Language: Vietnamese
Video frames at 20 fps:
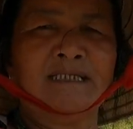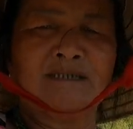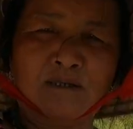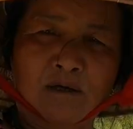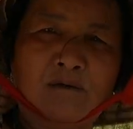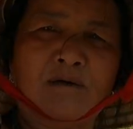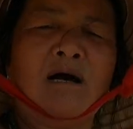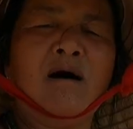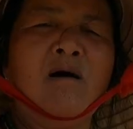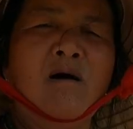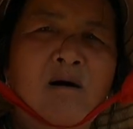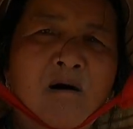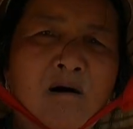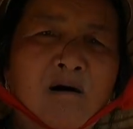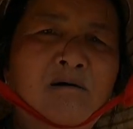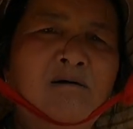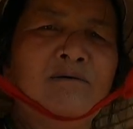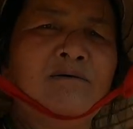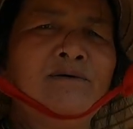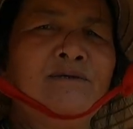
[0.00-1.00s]
dân tộc cờ
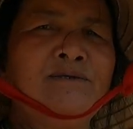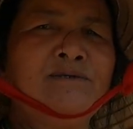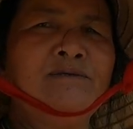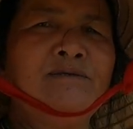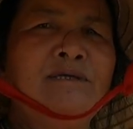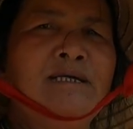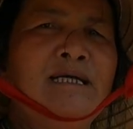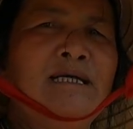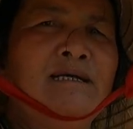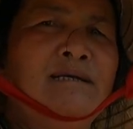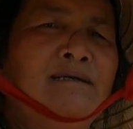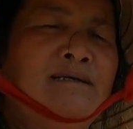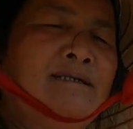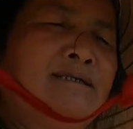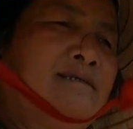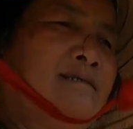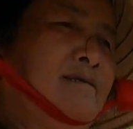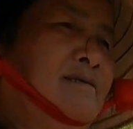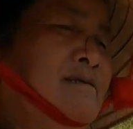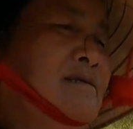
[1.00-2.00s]
ho dạ
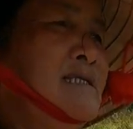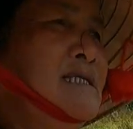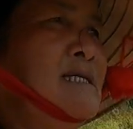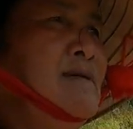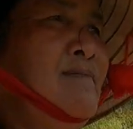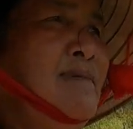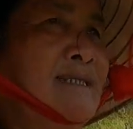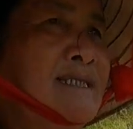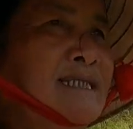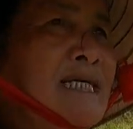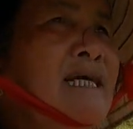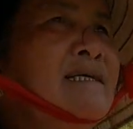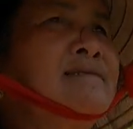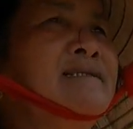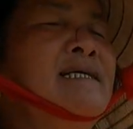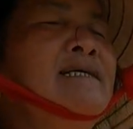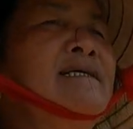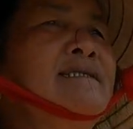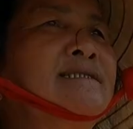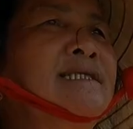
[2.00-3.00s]
đó, nhưng mà sắc
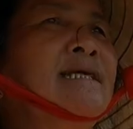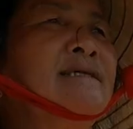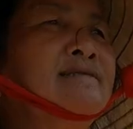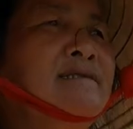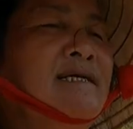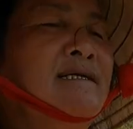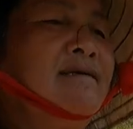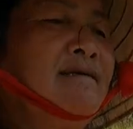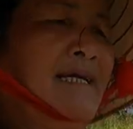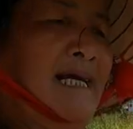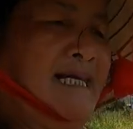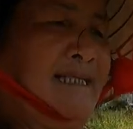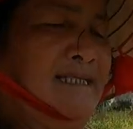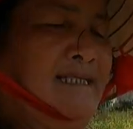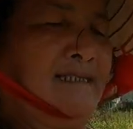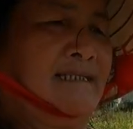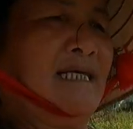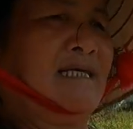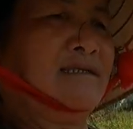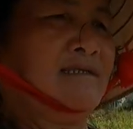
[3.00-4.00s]
dân là sắc dân là
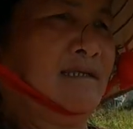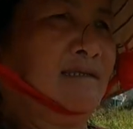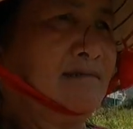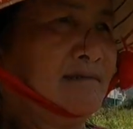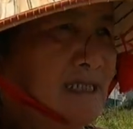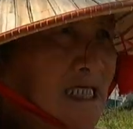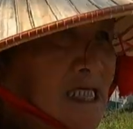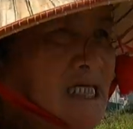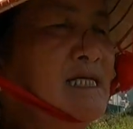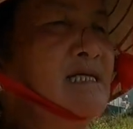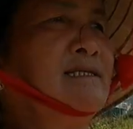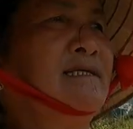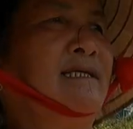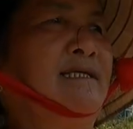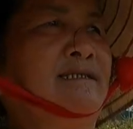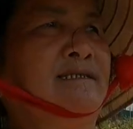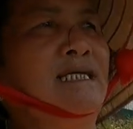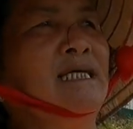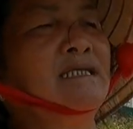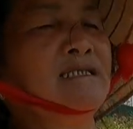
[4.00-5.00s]
sắc dân chin
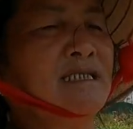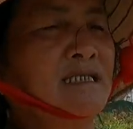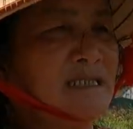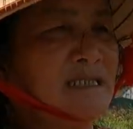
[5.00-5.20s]
sắc